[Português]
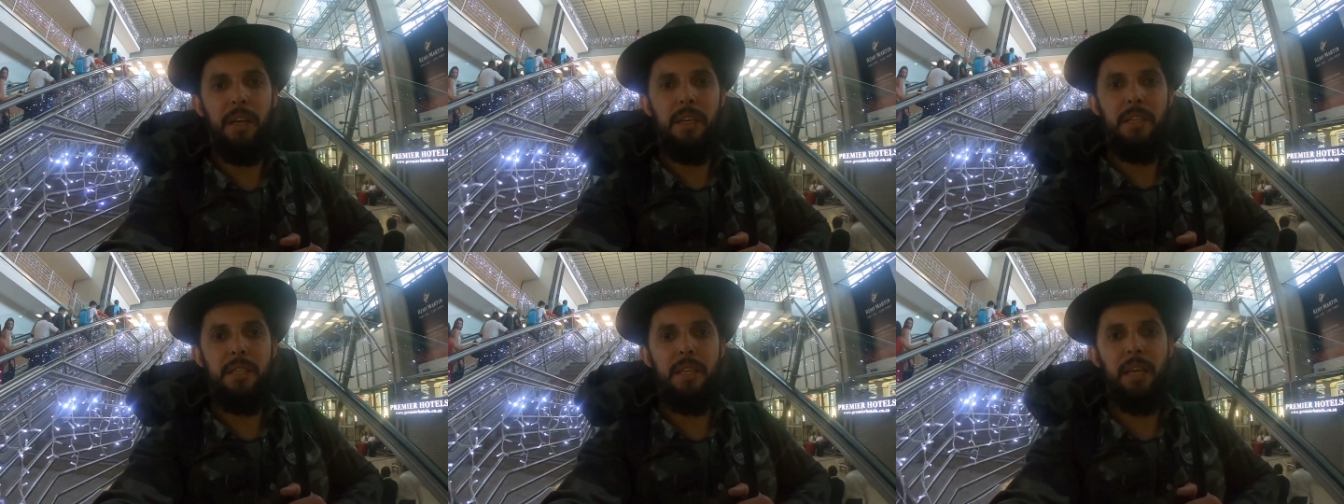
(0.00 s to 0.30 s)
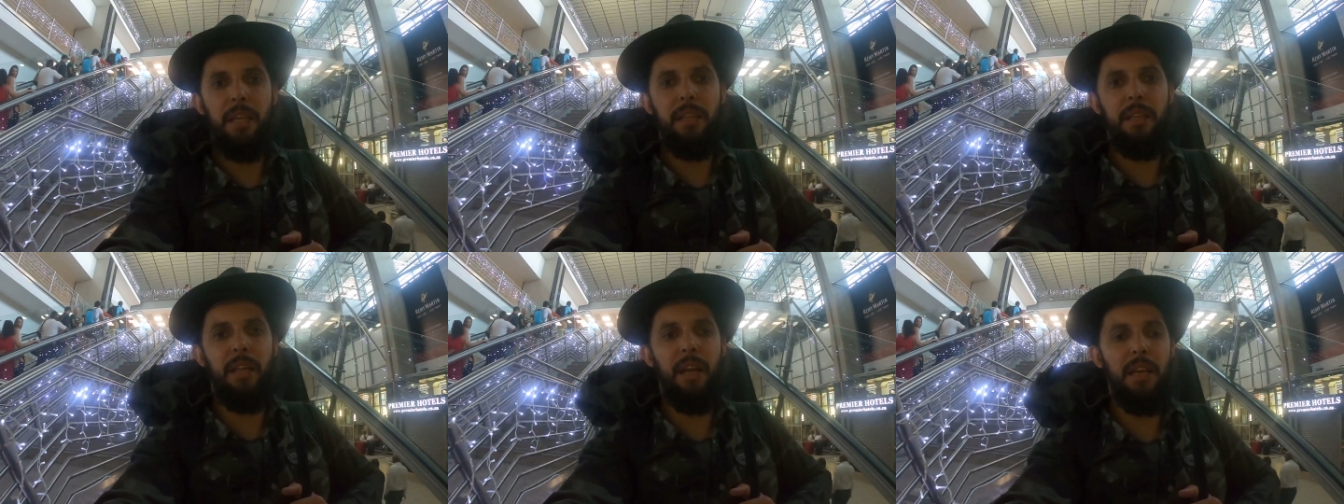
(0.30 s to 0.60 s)
Sei
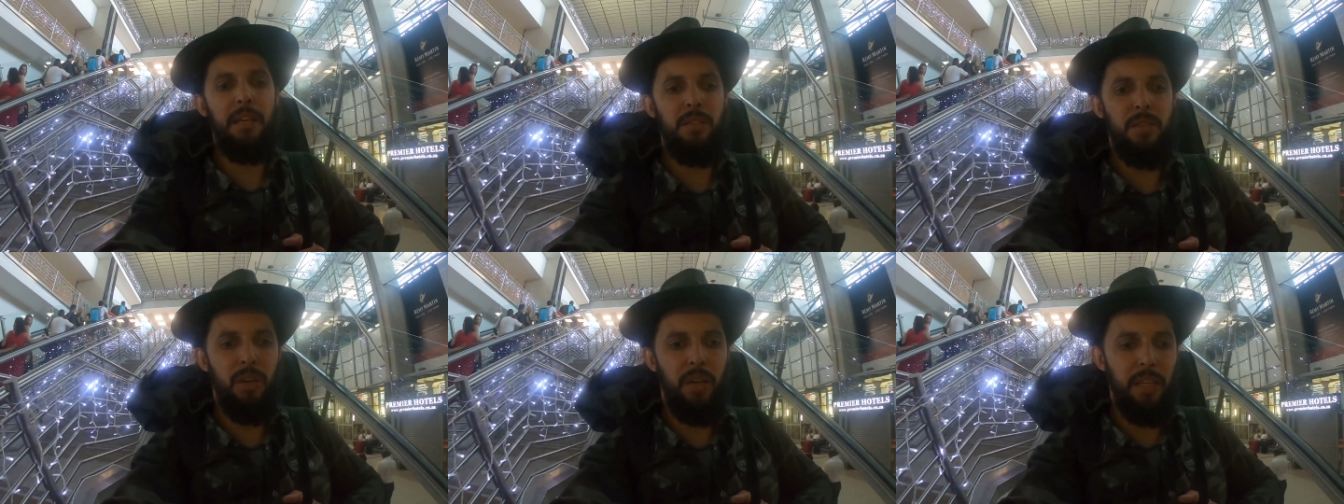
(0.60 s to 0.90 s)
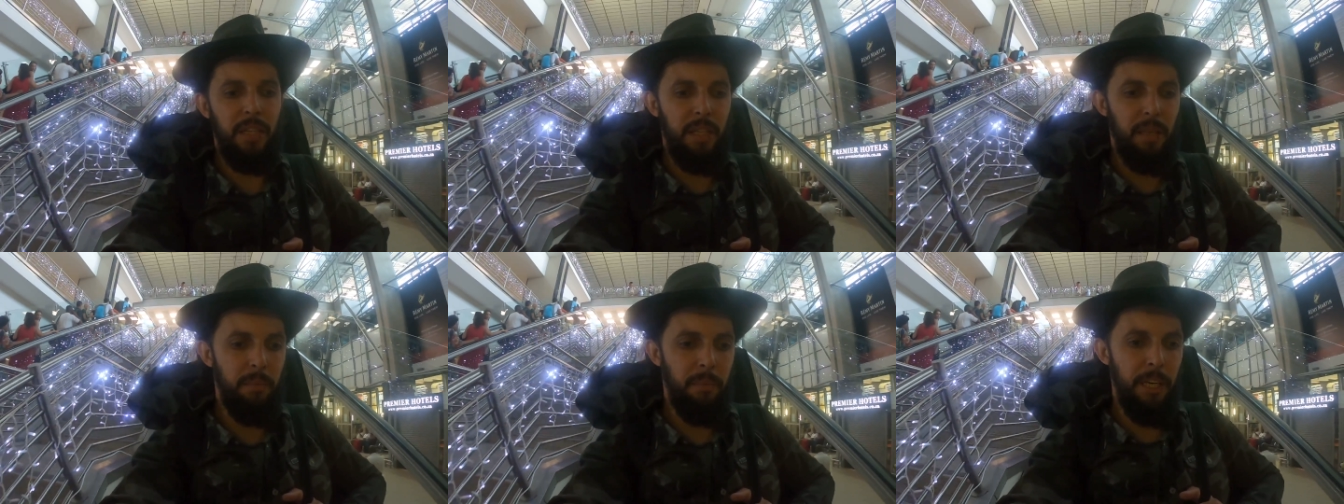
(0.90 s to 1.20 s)
que 3
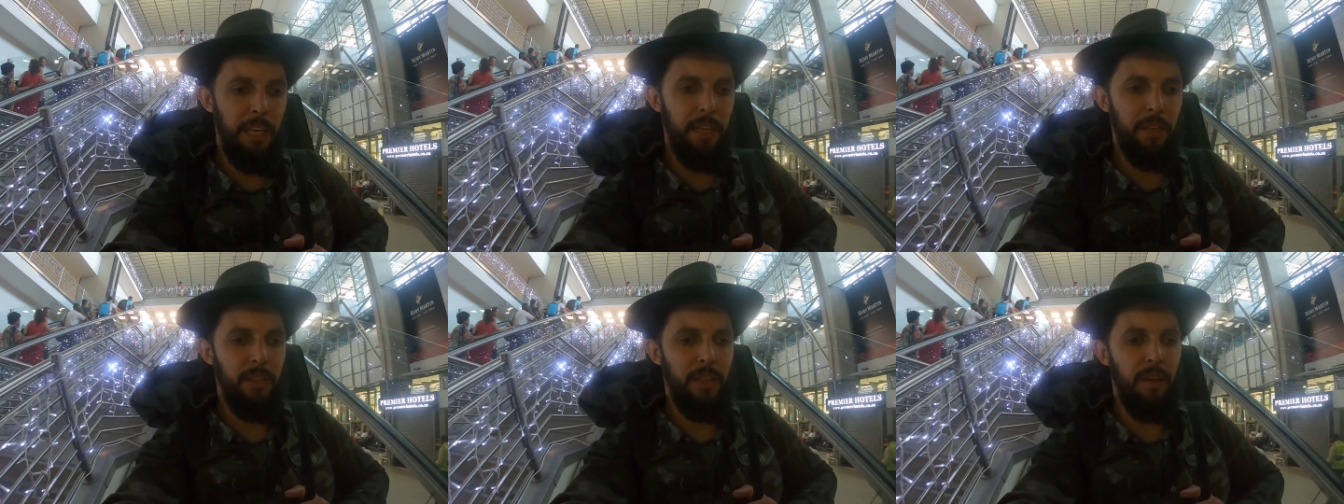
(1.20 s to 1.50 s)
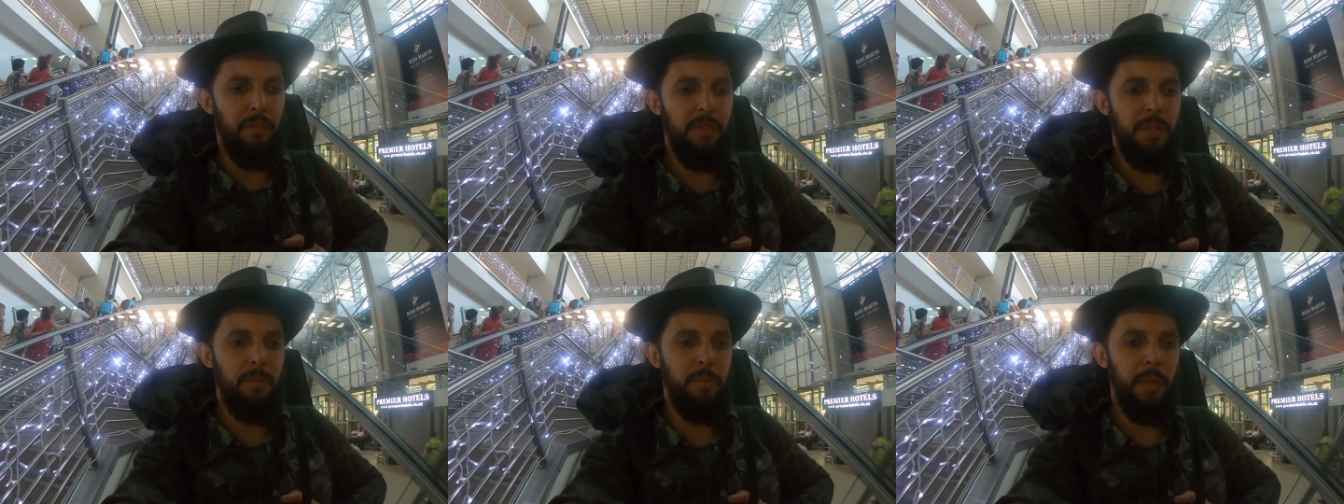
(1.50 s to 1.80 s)
horas da manhã eu
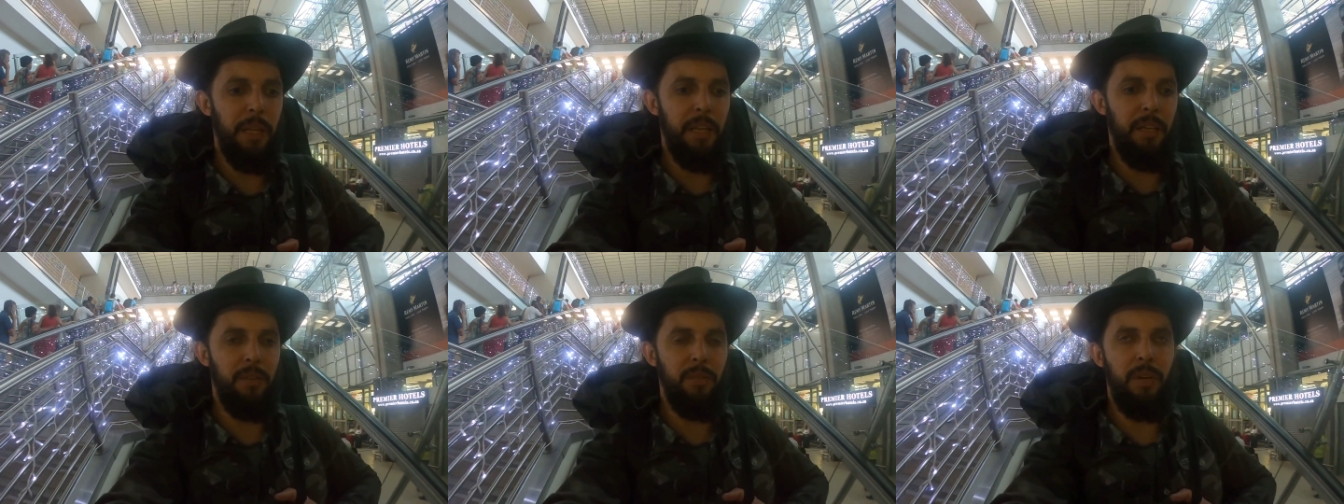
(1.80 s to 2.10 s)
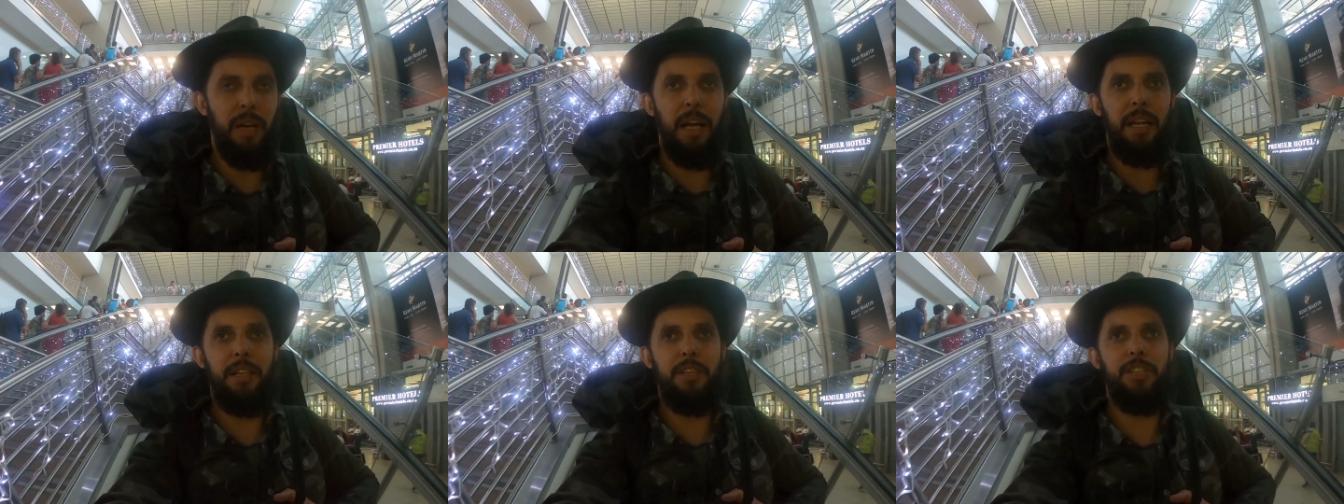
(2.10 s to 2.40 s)
tava esperando o
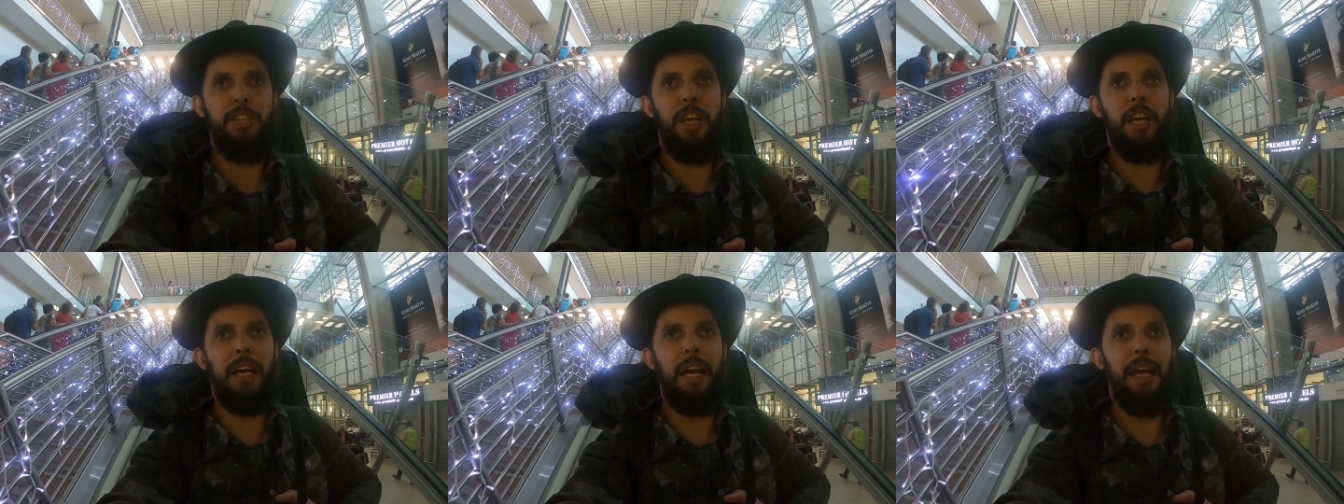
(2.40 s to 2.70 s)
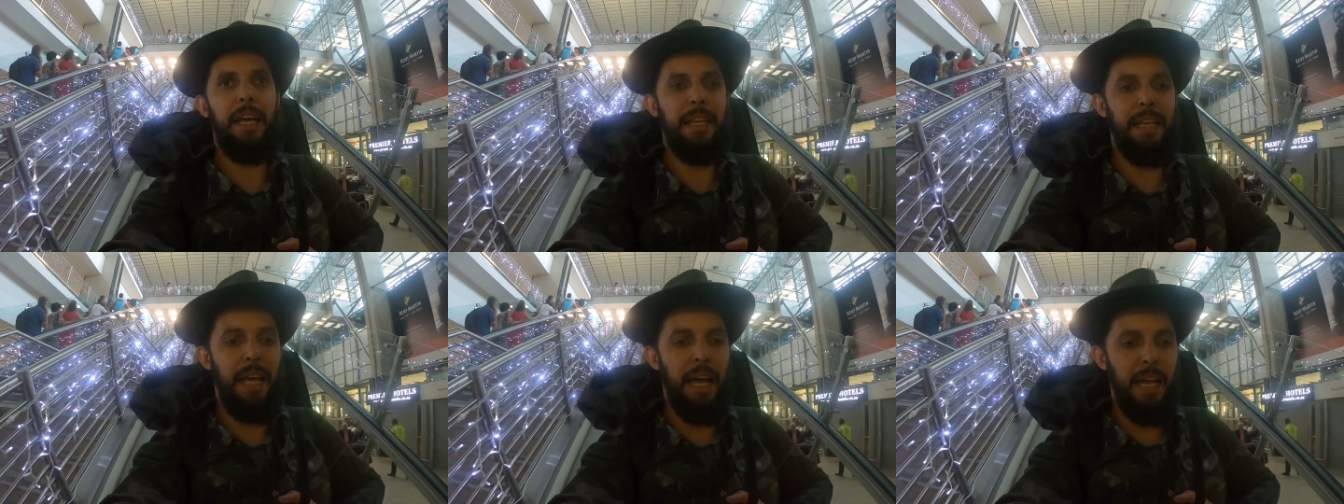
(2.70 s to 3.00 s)
cara
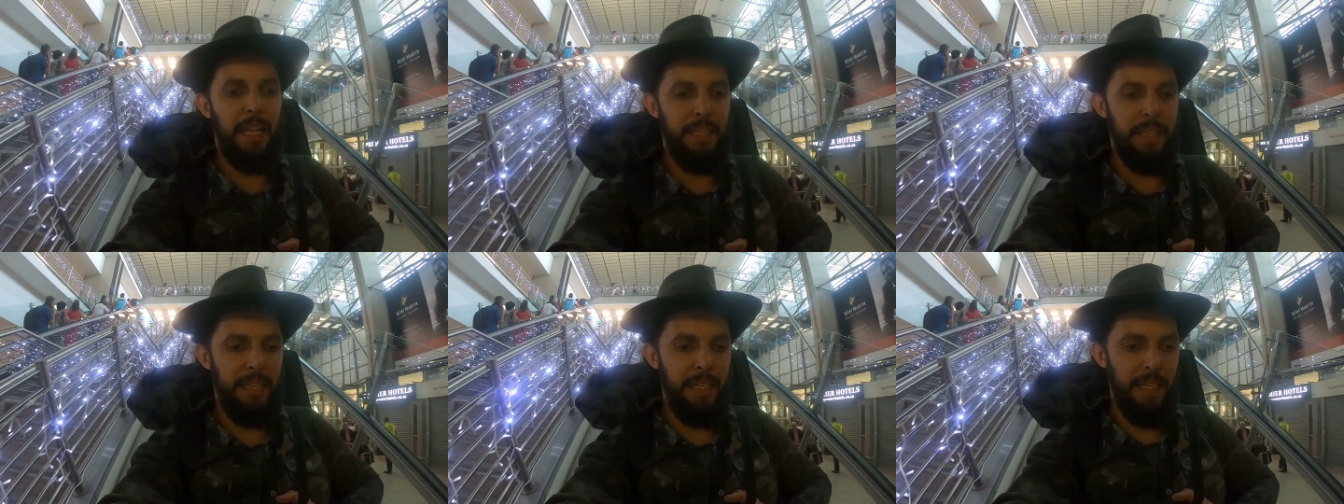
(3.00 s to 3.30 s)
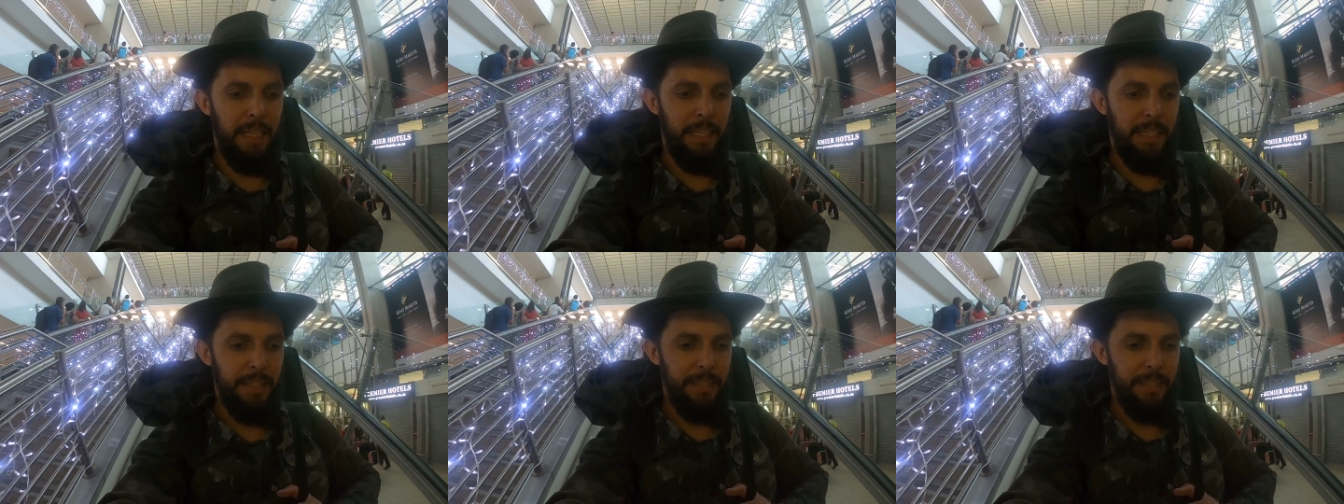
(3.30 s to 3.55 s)
chegar e nada,